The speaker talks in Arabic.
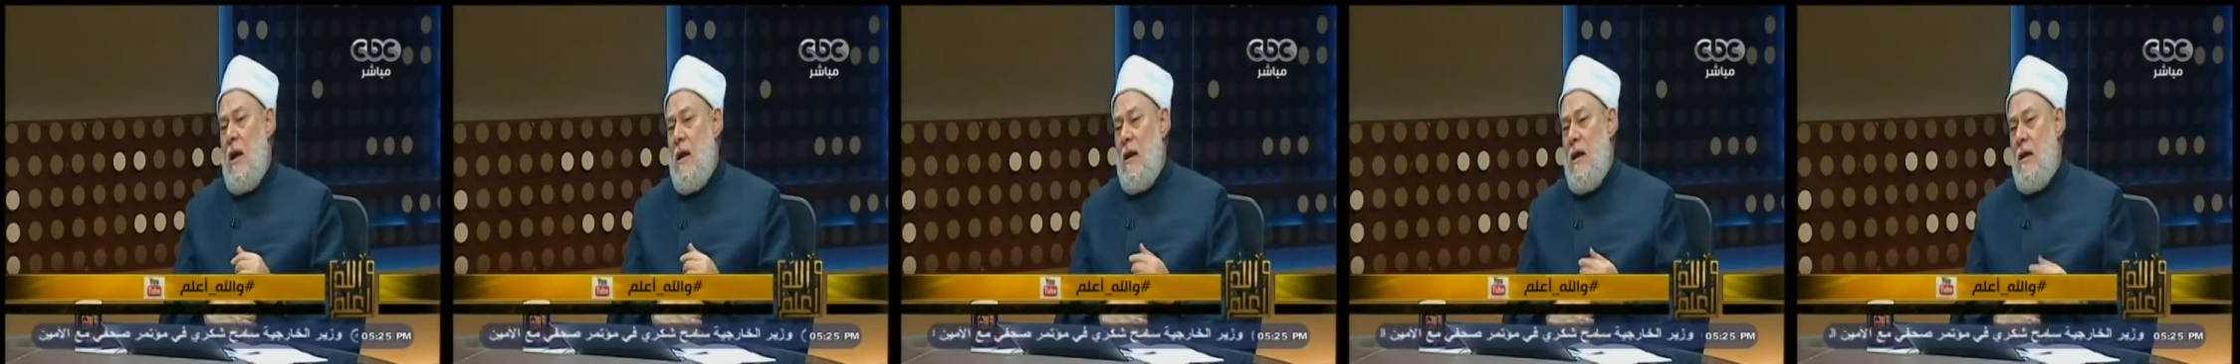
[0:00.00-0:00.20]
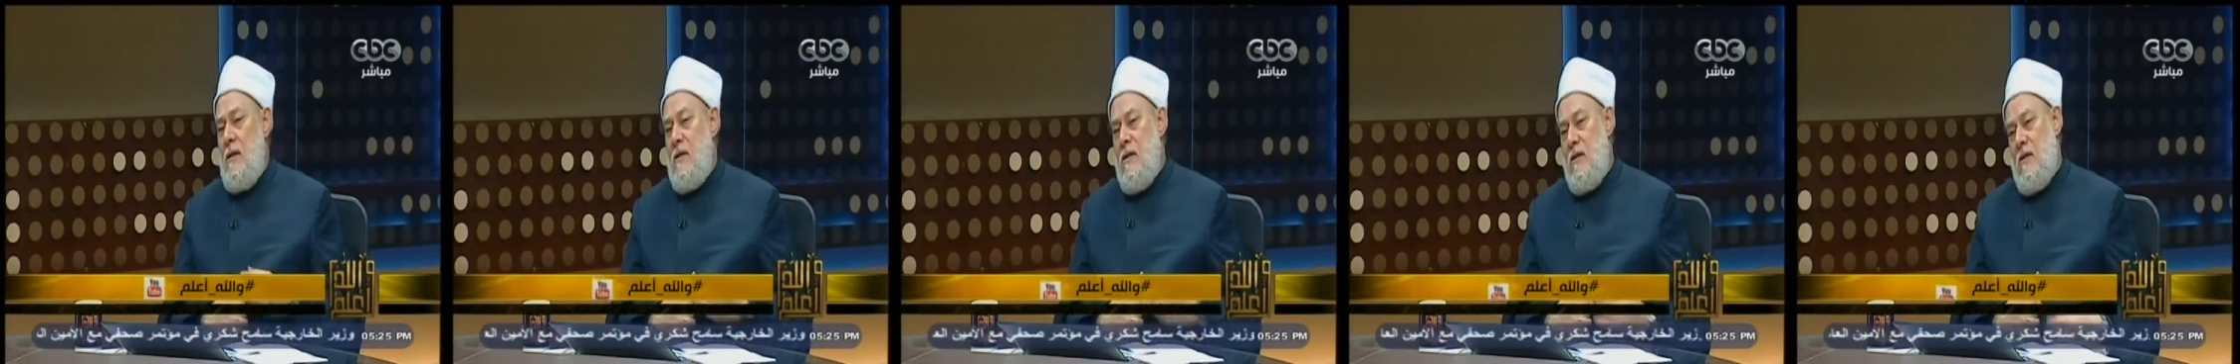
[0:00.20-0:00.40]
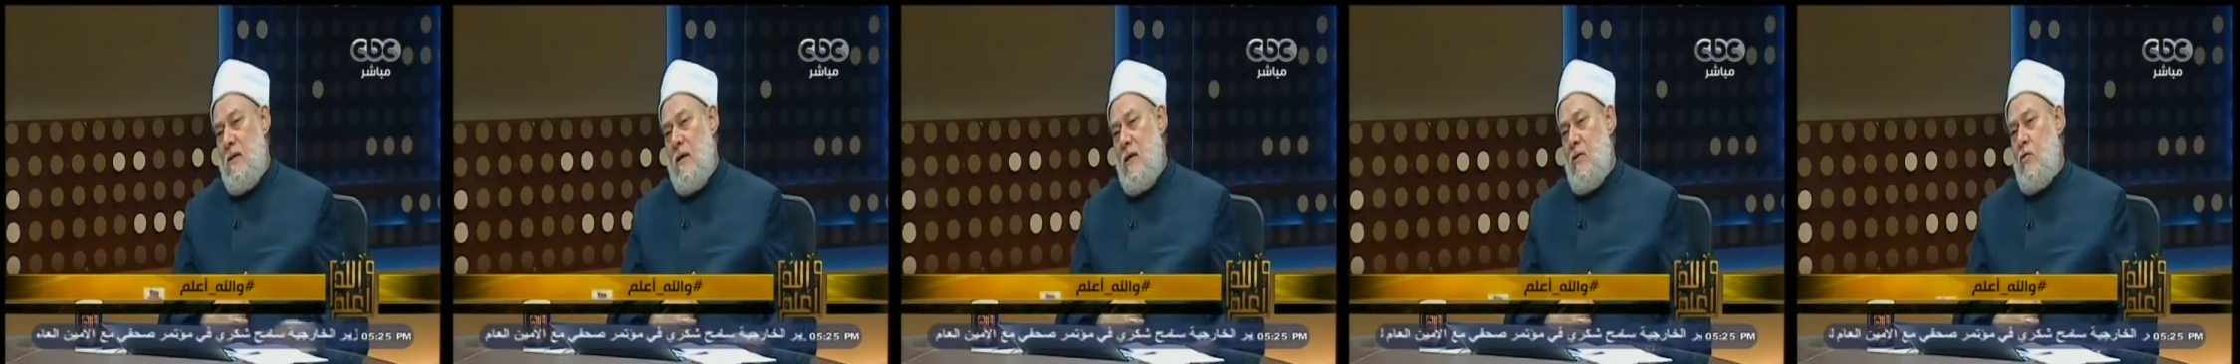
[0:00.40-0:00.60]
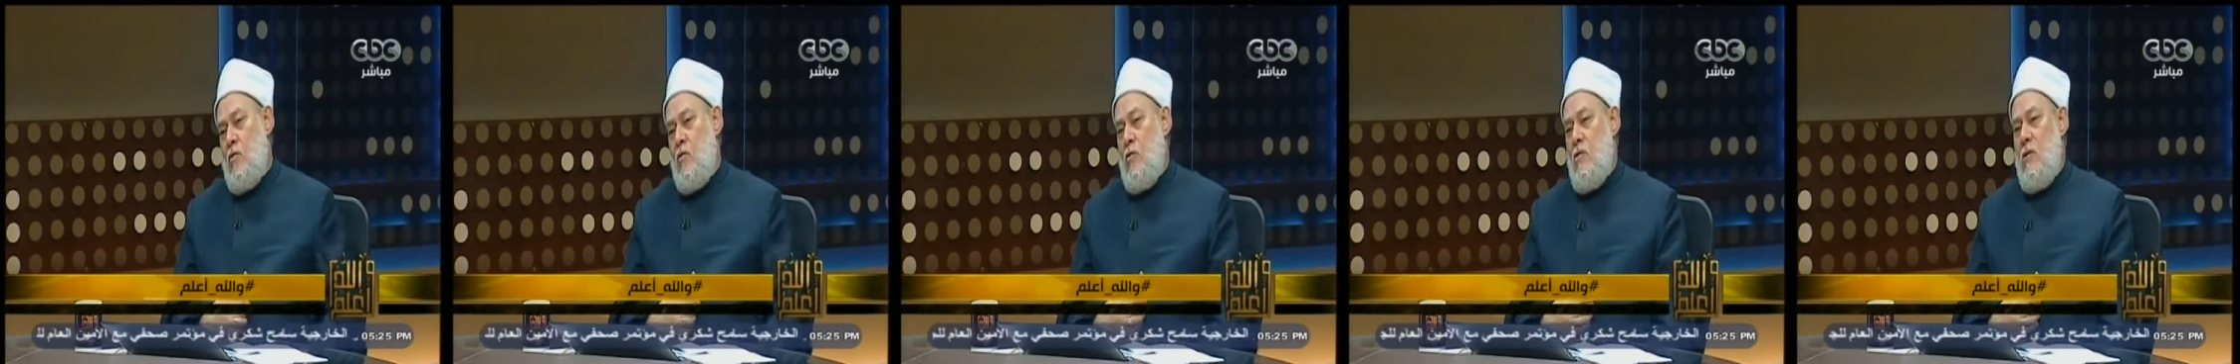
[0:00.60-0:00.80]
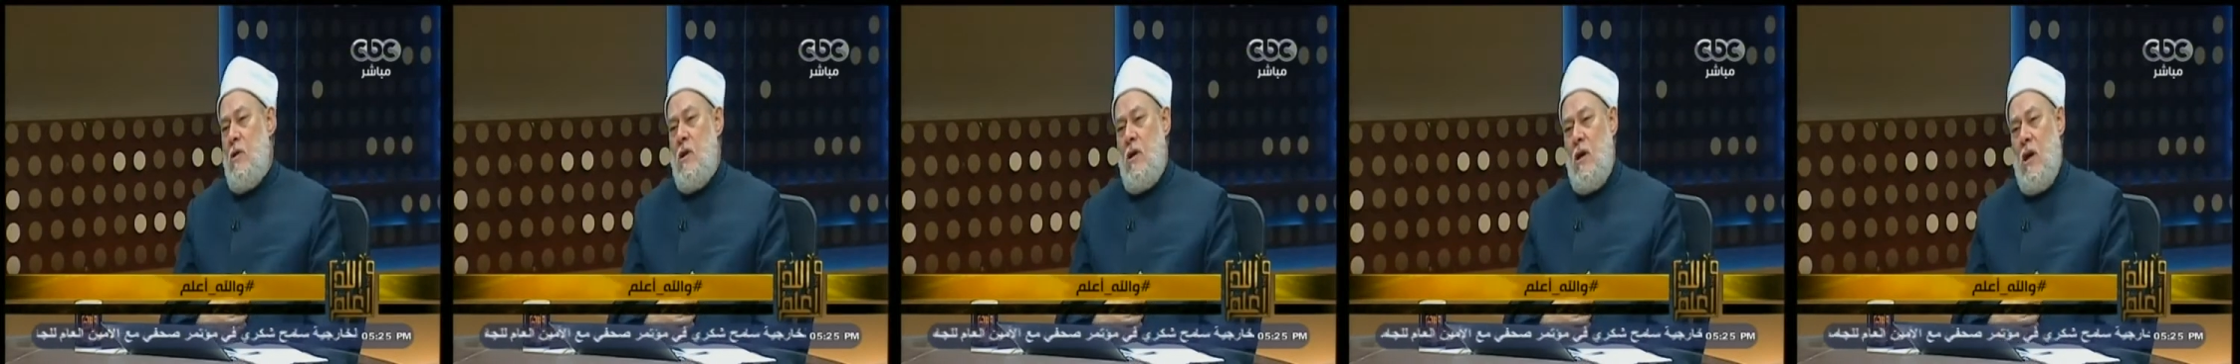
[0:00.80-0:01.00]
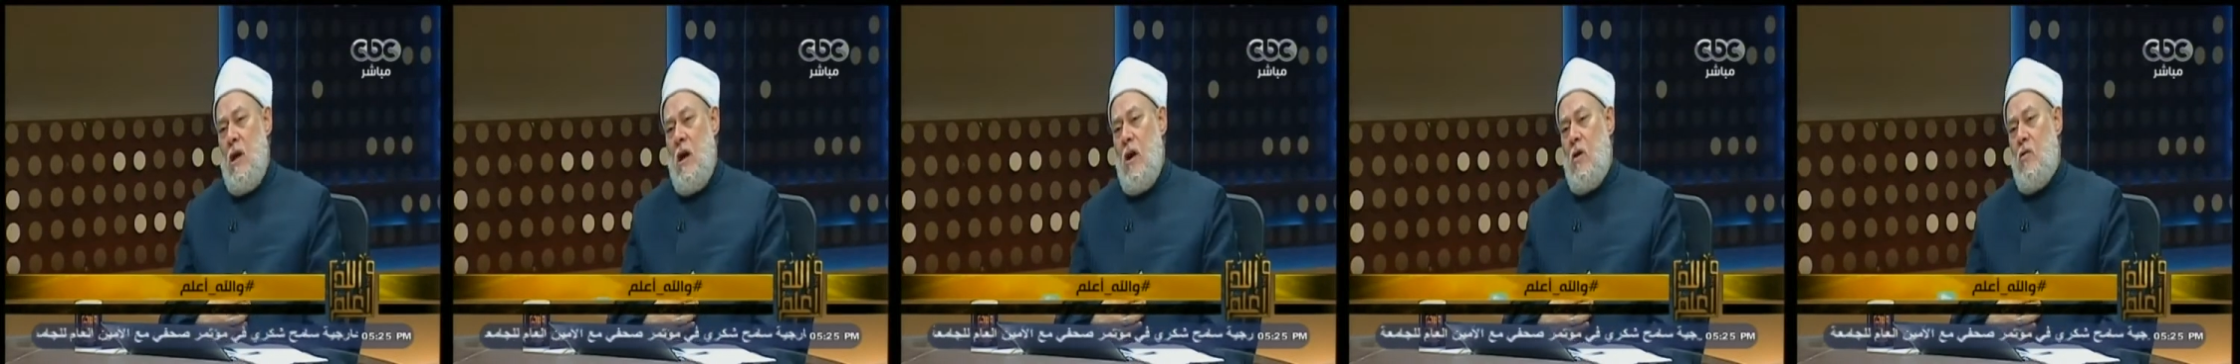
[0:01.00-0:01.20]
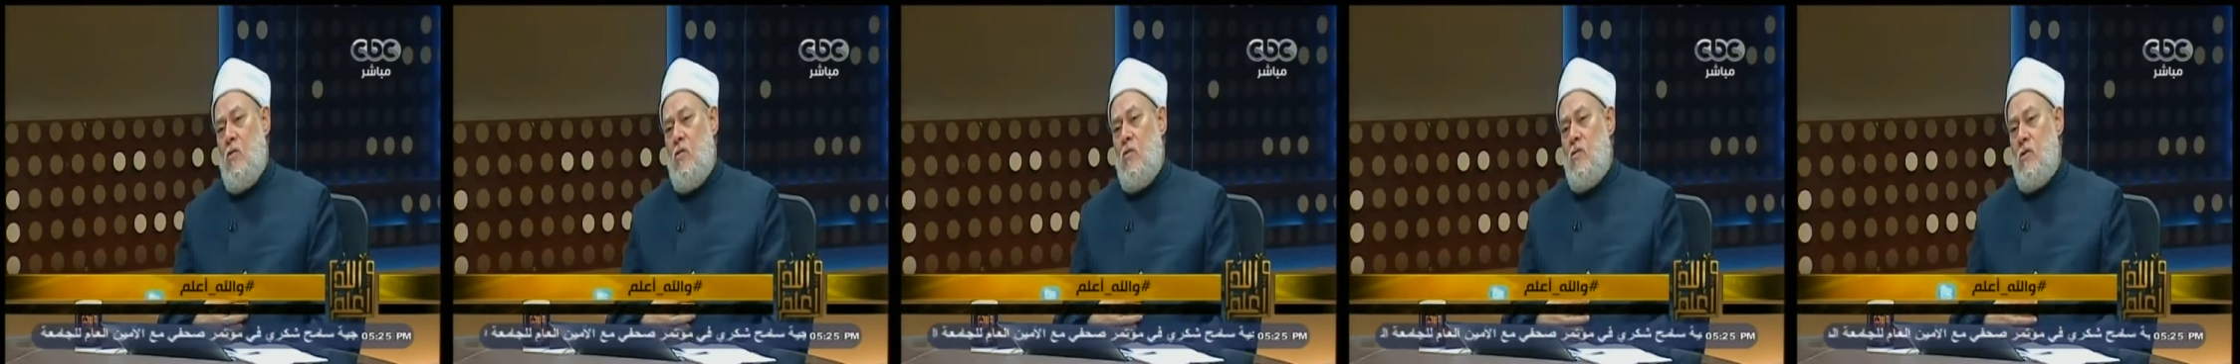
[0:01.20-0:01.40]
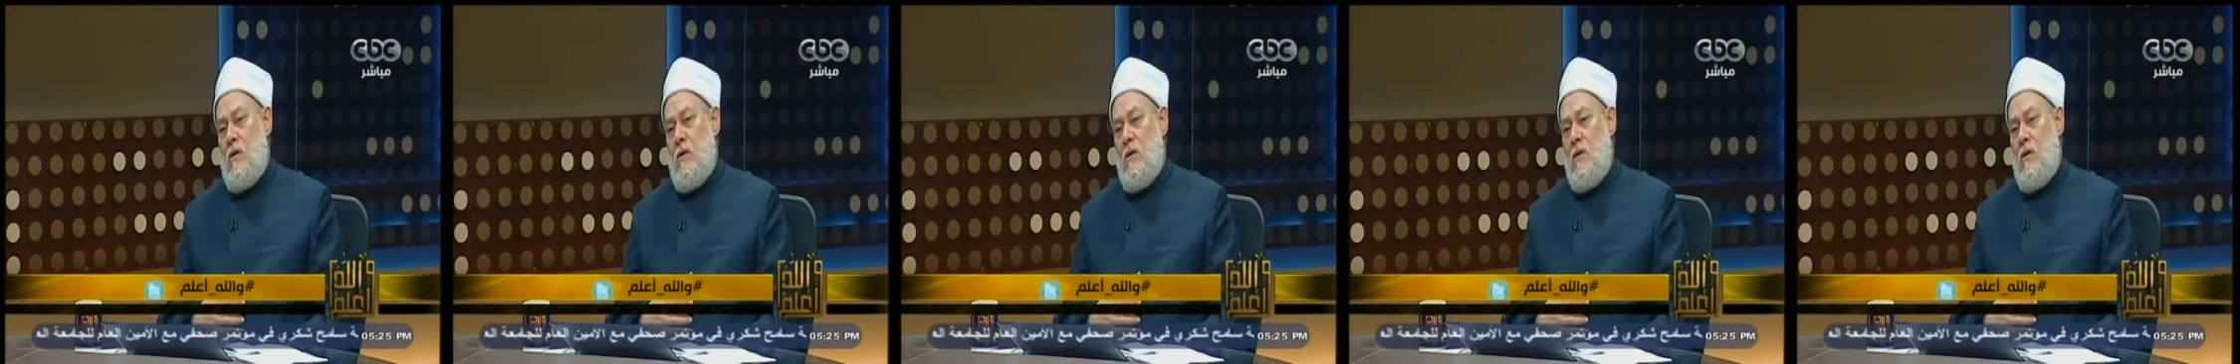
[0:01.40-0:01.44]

التي تدعو إليها